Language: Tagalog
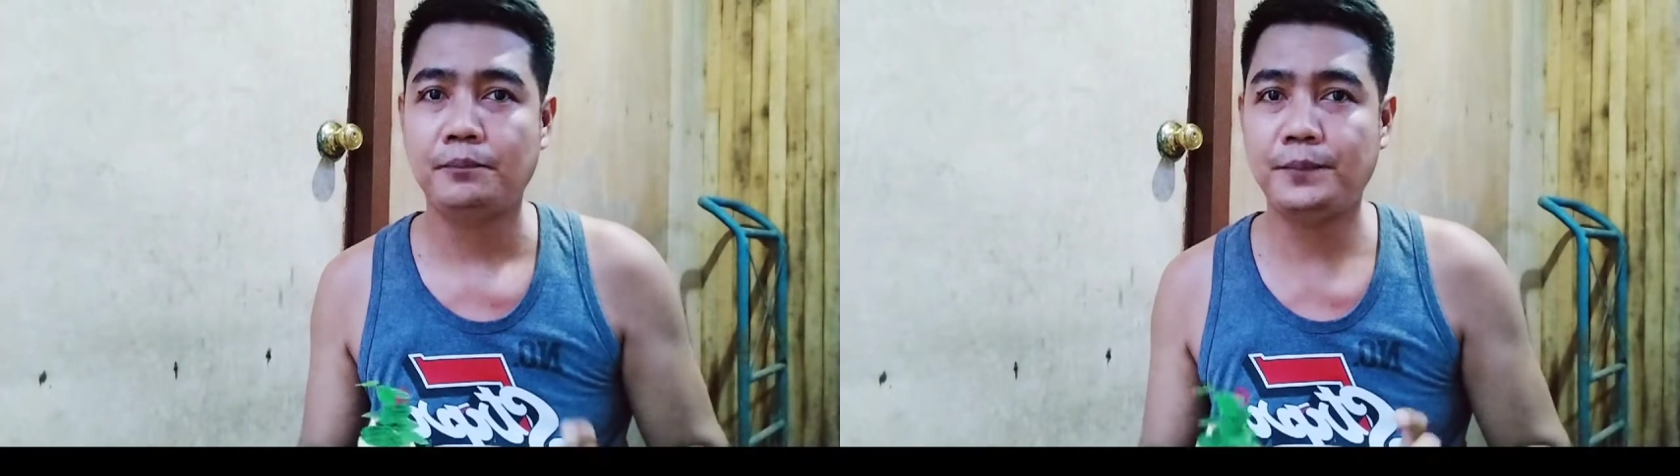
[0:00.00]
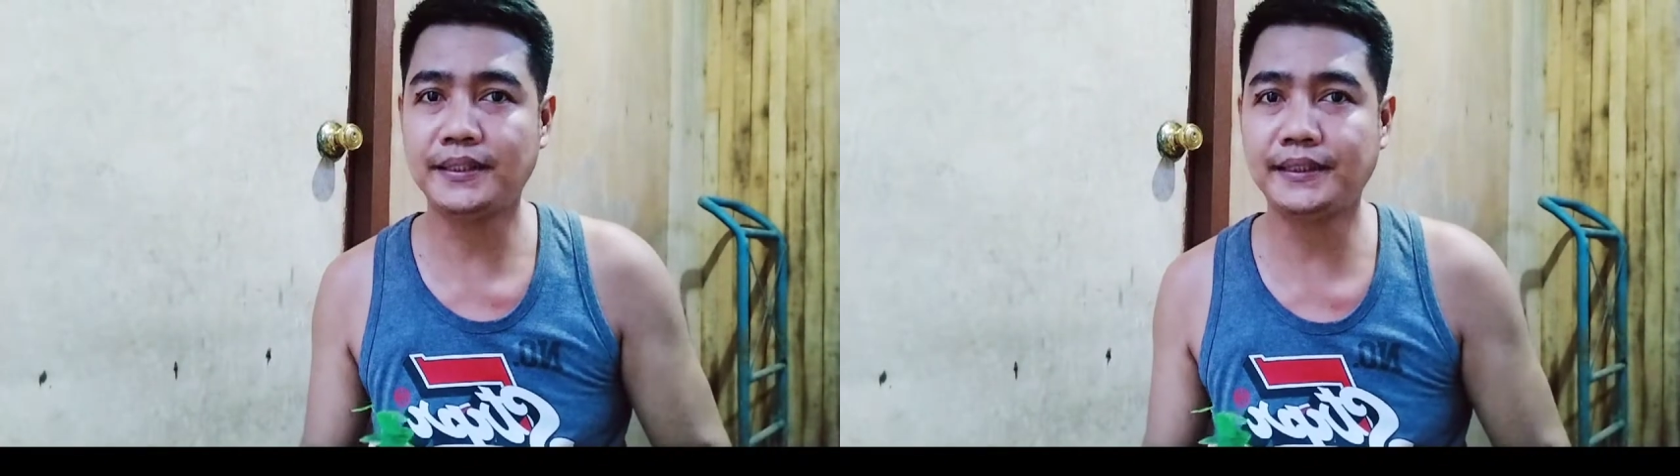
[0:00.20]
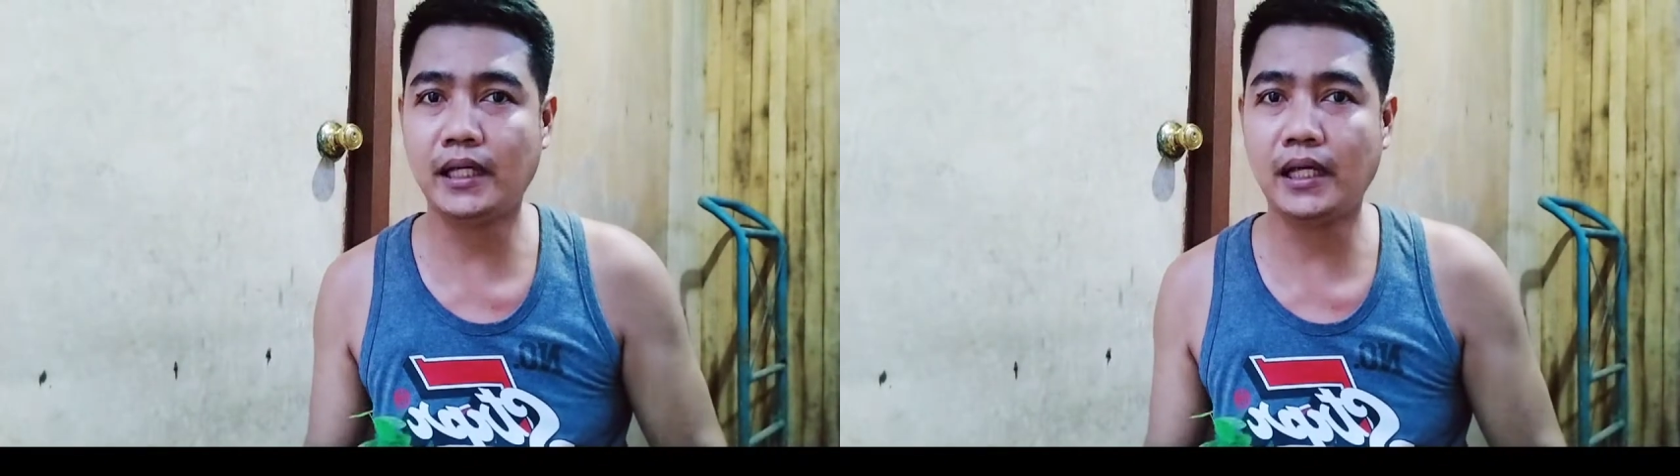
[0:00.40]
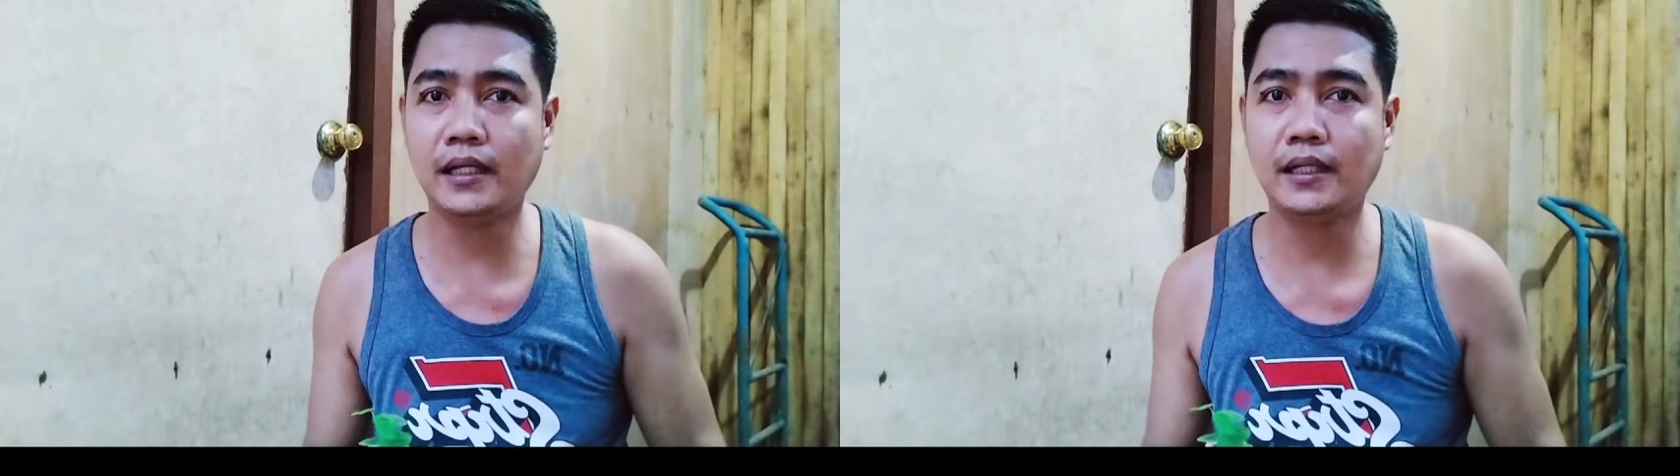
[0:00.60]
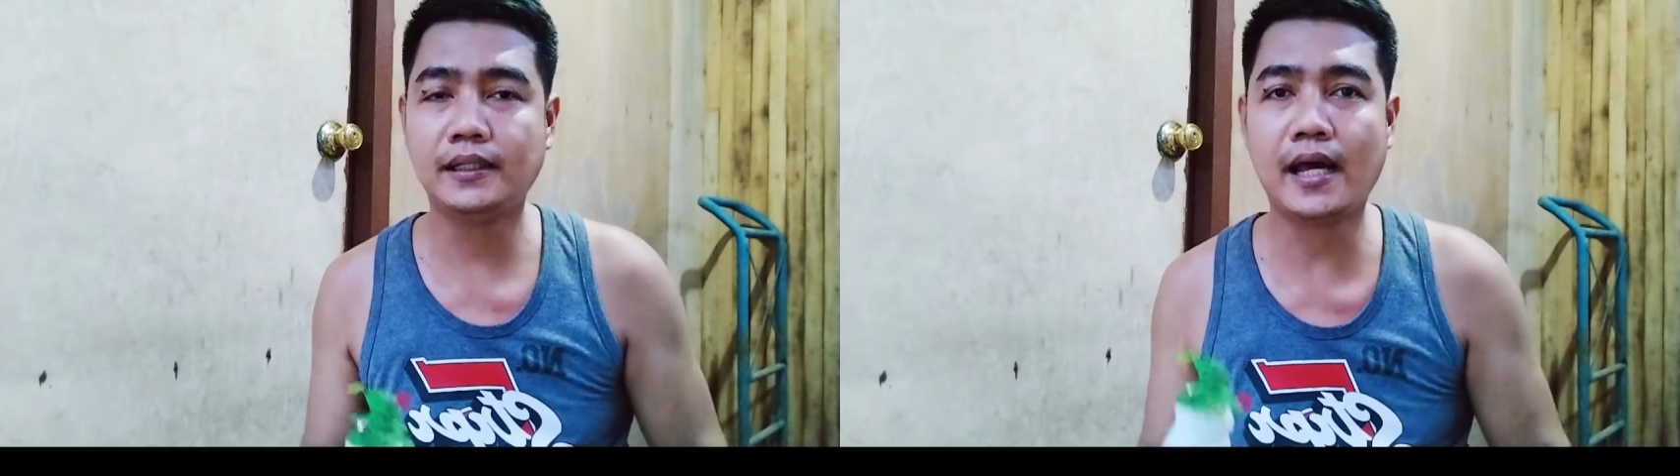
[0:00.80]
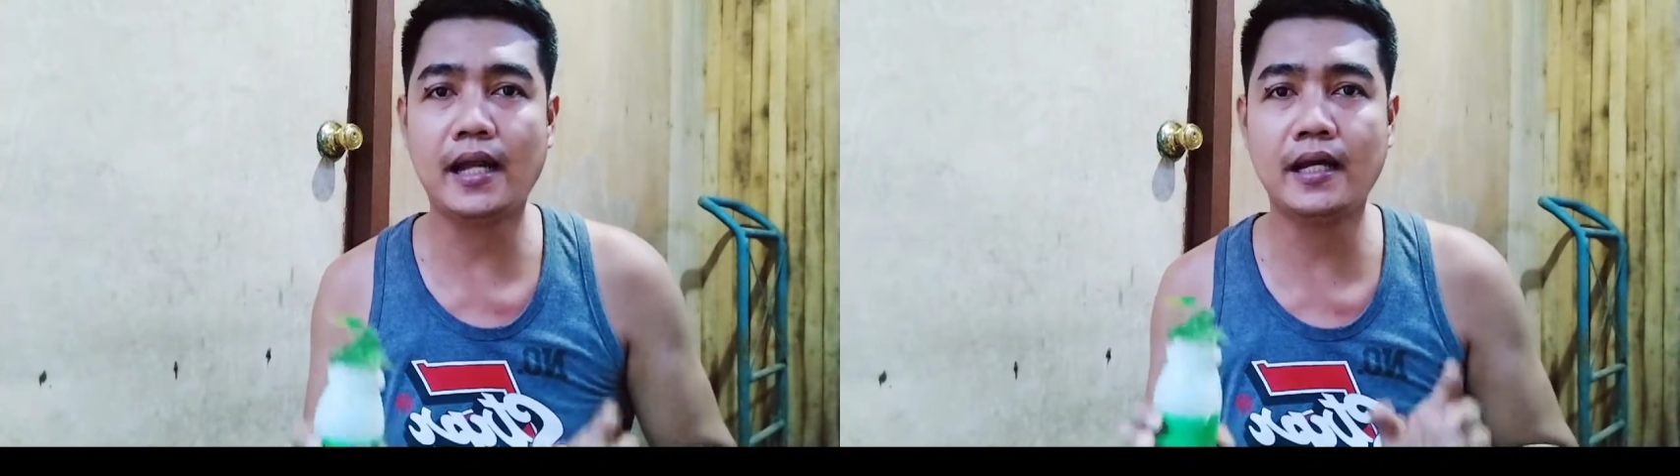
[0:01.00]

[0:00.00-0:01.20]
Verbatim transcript: isdig dahil nga